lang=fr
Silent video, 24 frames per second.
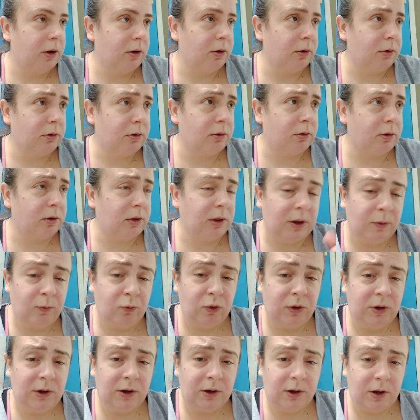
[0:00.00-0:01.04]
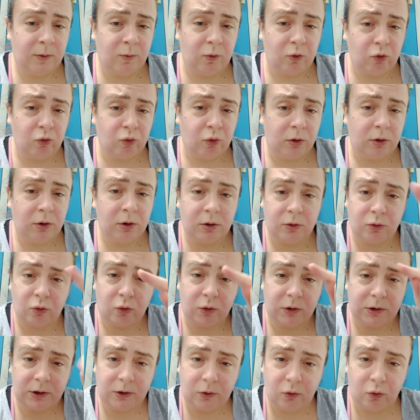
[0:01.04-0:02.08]
euh, t'abonner, abonne-toi.
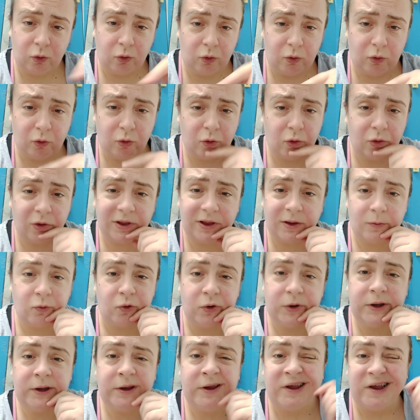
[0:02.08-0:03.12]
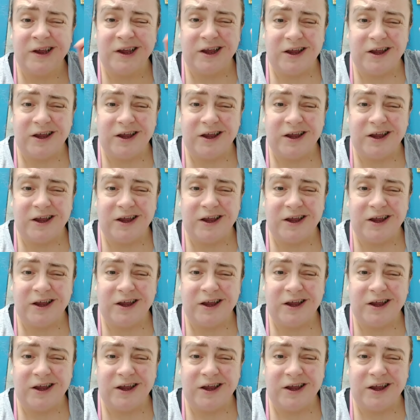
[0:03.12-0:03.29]
Tu cliques sur euh, s'abonner